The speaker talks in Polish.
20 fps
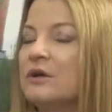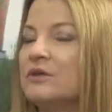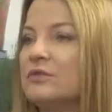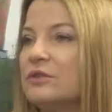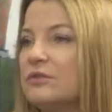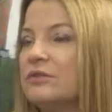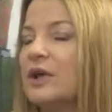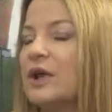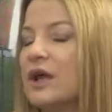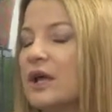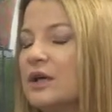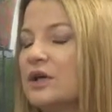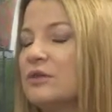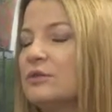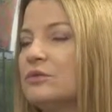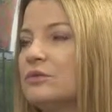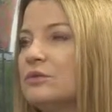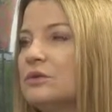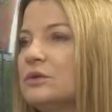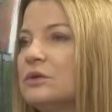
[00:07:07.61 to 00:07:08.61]

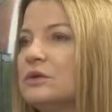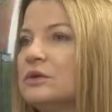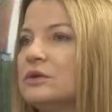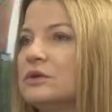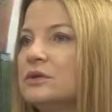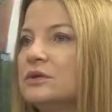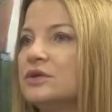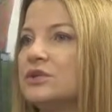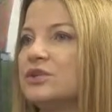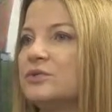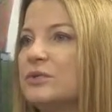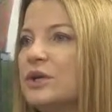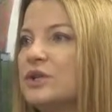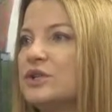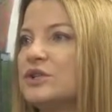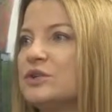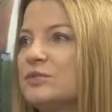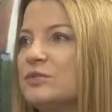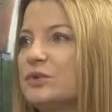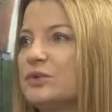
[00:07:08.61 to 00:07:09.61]
wywalają y,
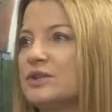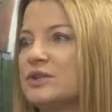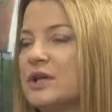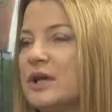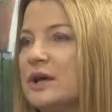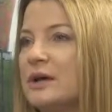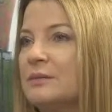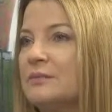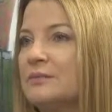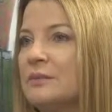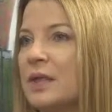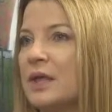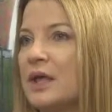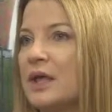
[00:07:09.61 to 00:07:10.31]
śmieci poza